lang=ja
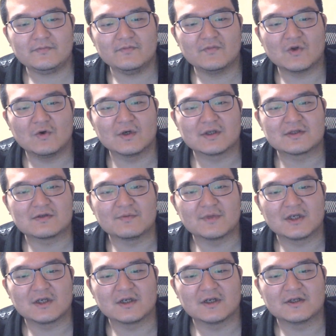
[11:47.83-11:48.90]
ごがつみっ
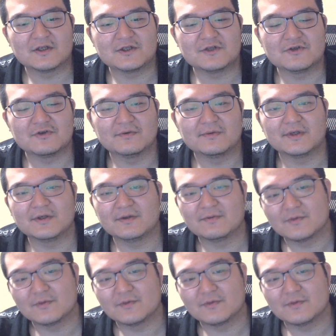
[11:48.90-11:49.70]
か日曜日、